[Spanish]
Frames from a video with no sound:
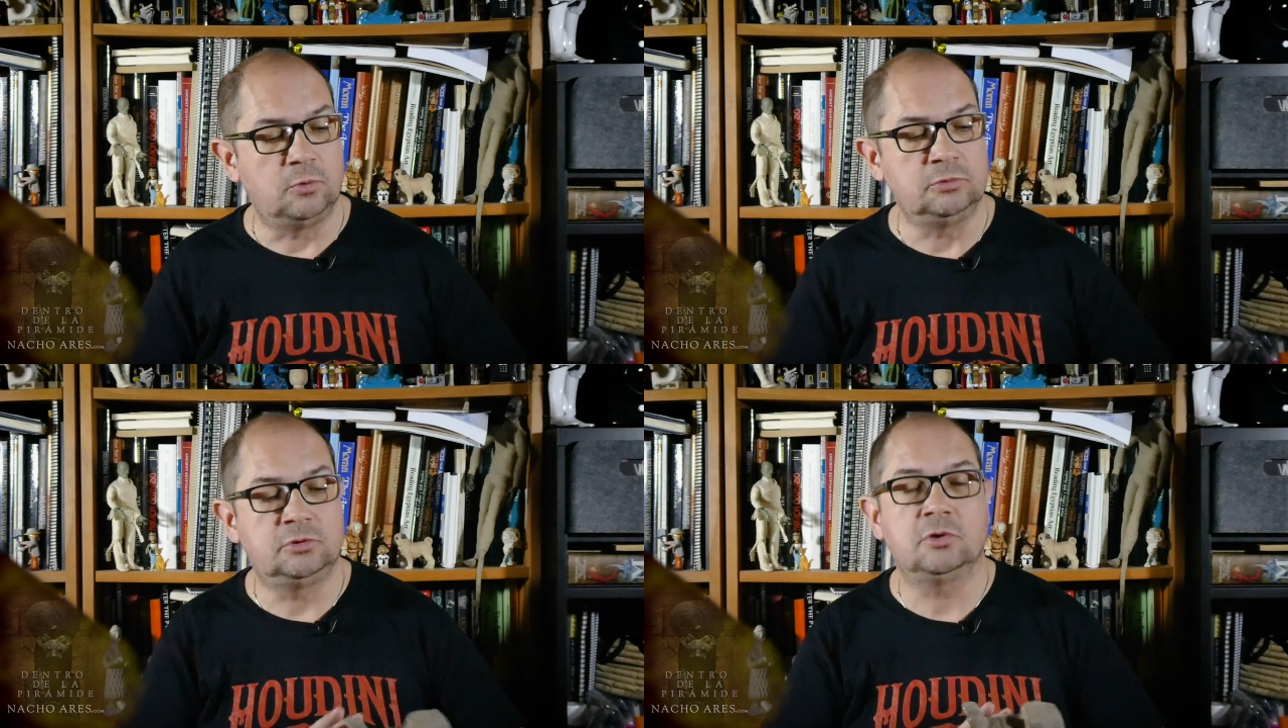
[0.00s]

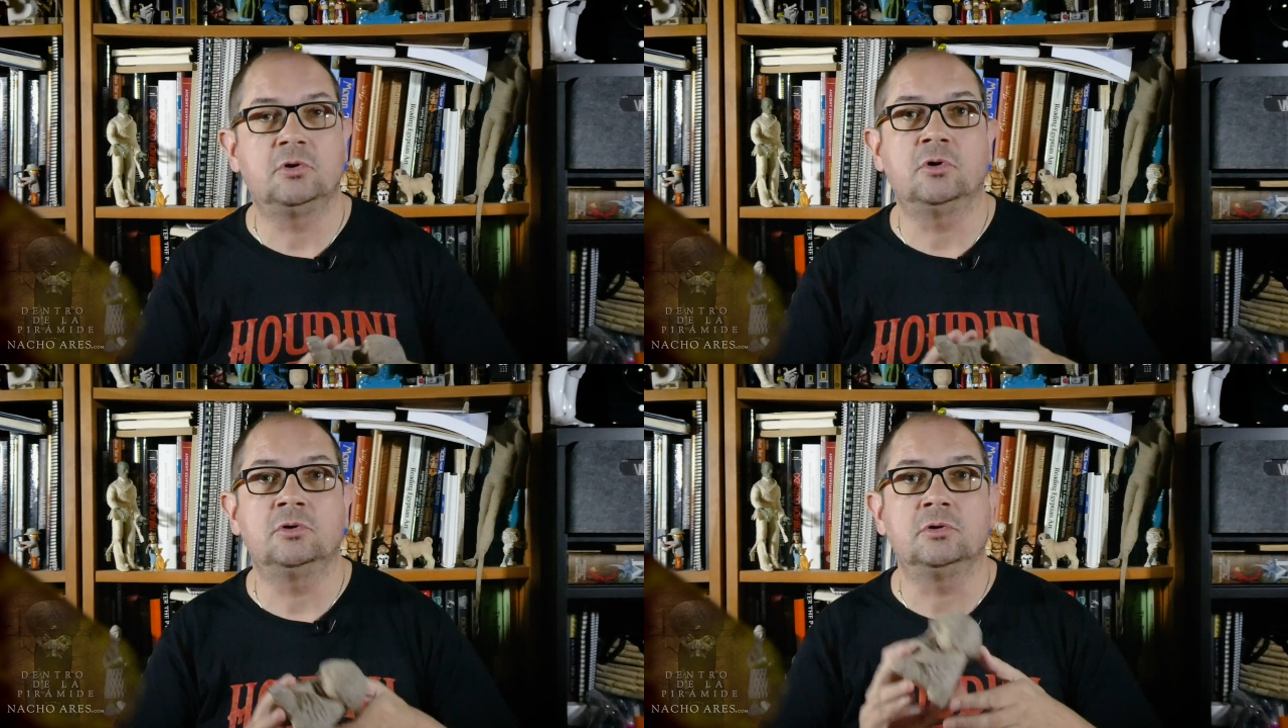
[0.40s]
junto
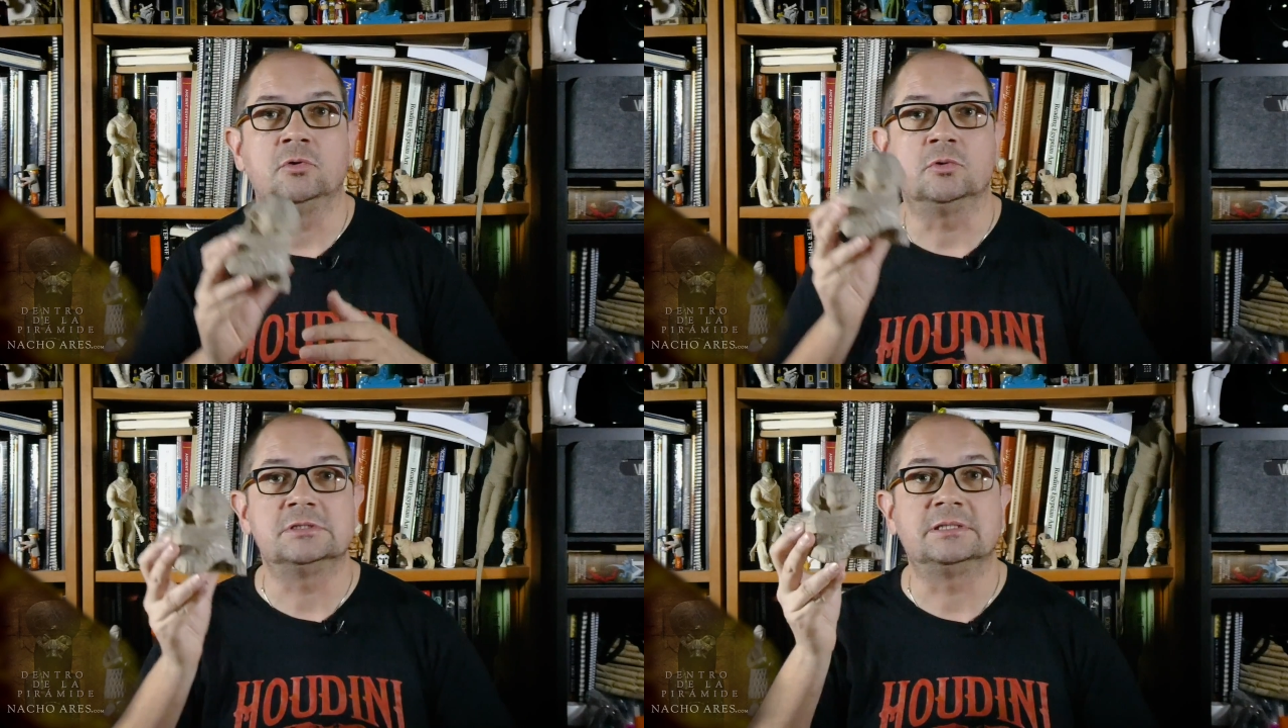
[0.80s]
con
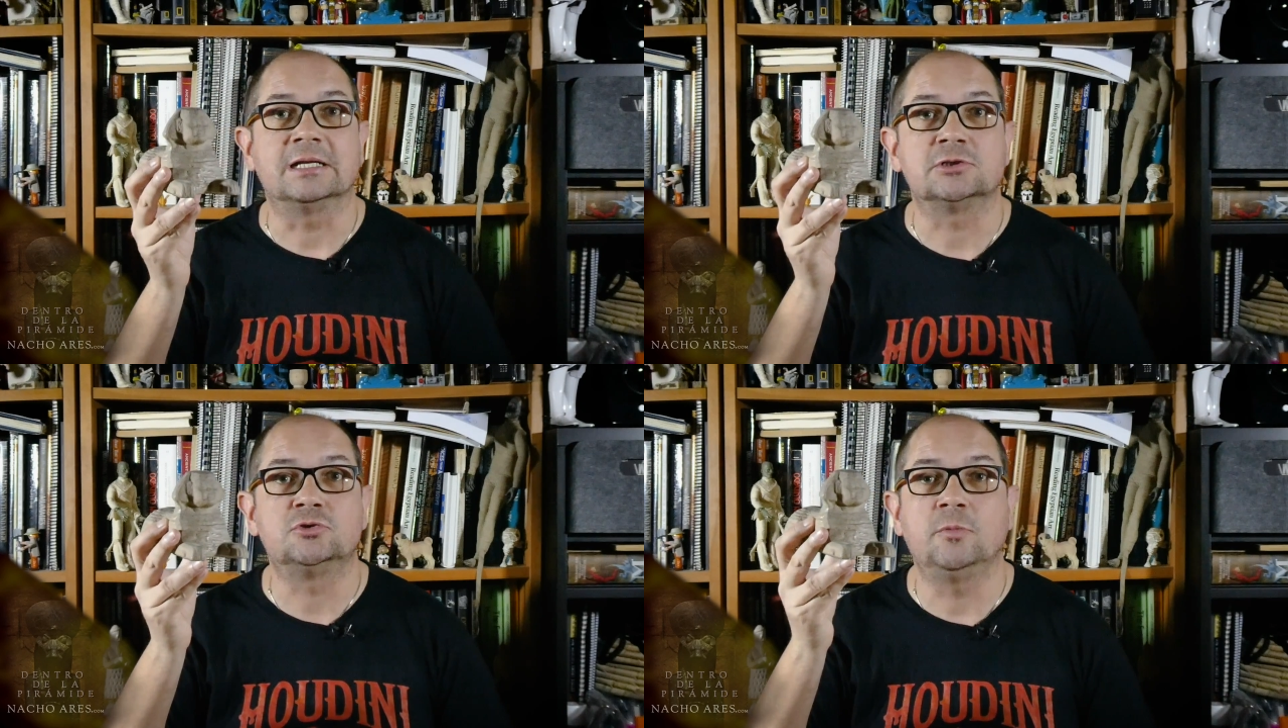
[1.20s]

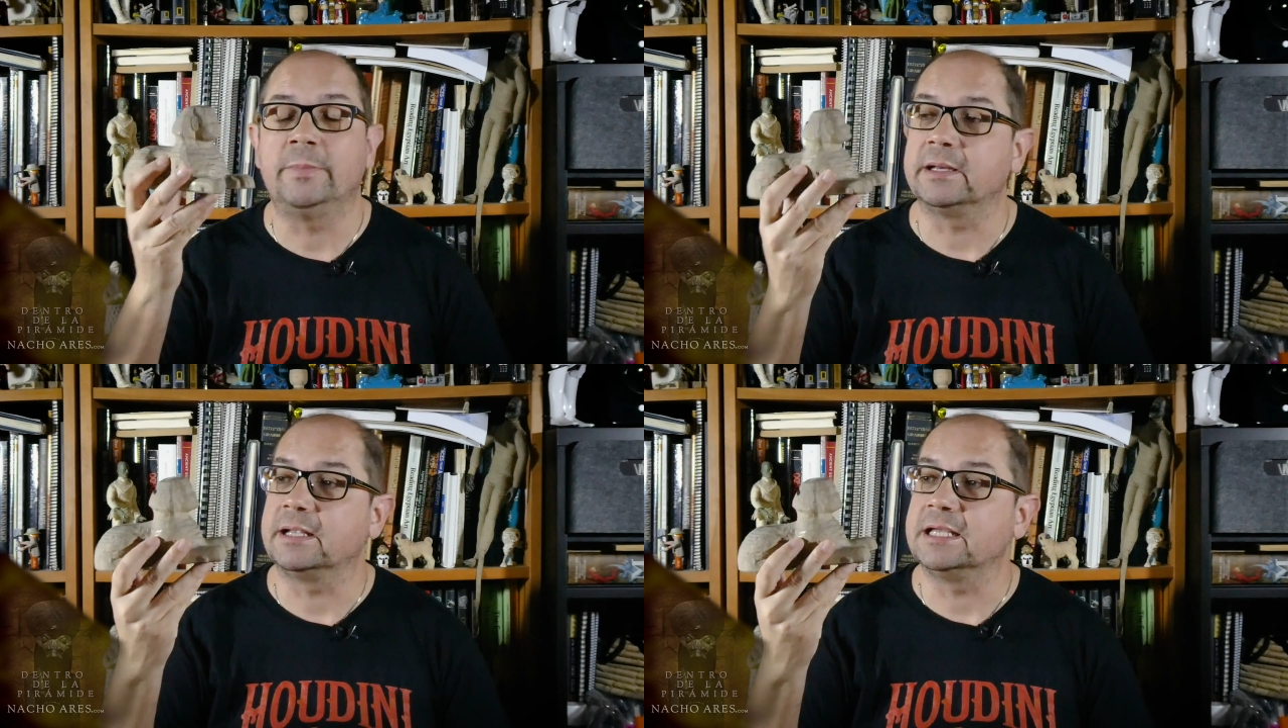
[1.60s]
nuestra super